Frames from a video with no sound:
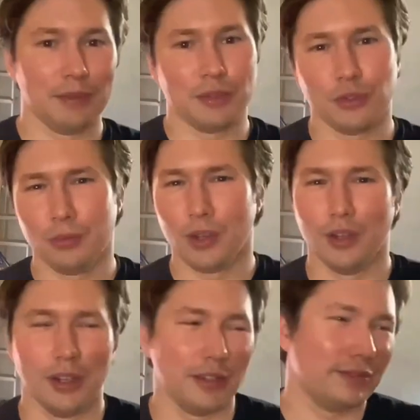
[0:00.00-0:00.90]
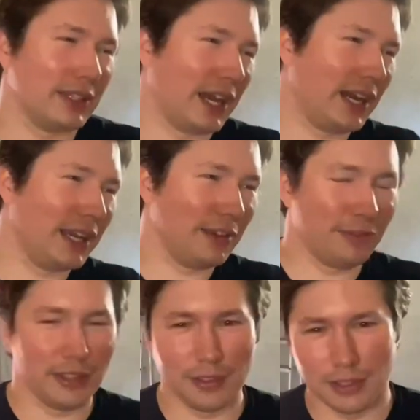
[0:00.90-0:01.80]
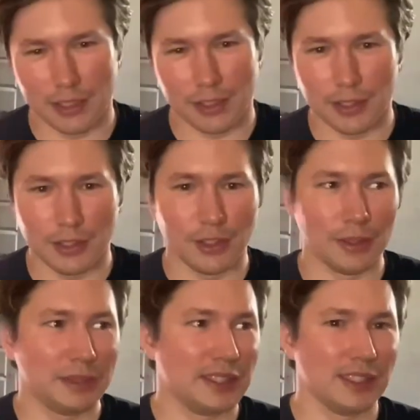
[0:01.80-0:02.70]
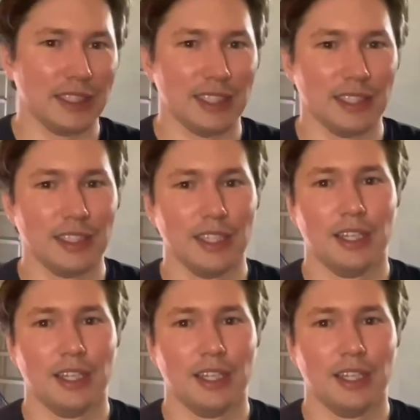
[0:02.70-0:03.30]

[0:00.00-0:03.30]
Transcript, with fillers: Im Zubehör 300, 400 Euro habe ich gesehen.